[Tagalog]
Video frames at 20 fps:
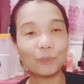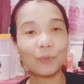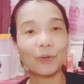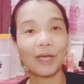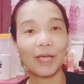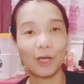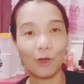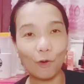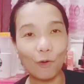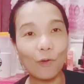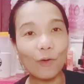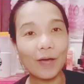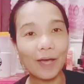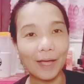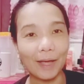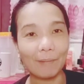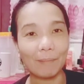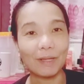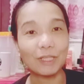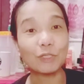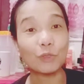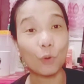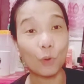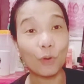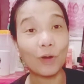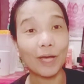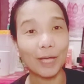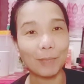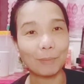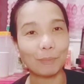po eh okay. Mas
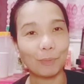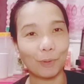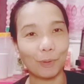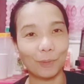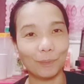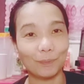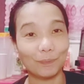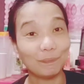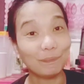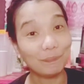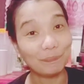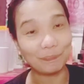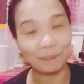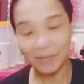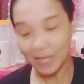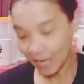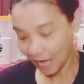okay po. Mm.